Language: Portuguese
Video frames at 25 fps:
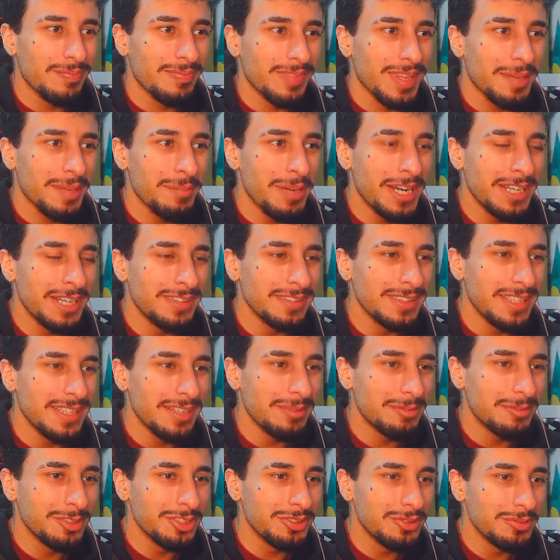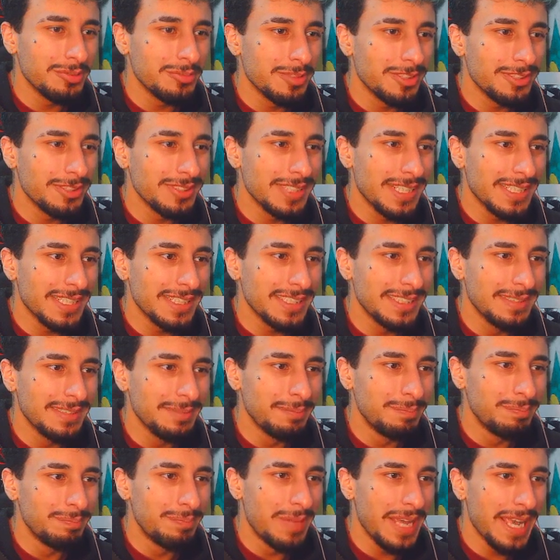Mano, tem muito monstro
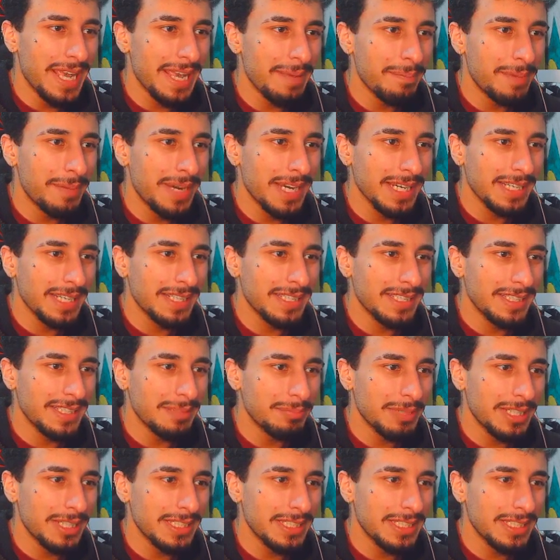aqui bem bacana pra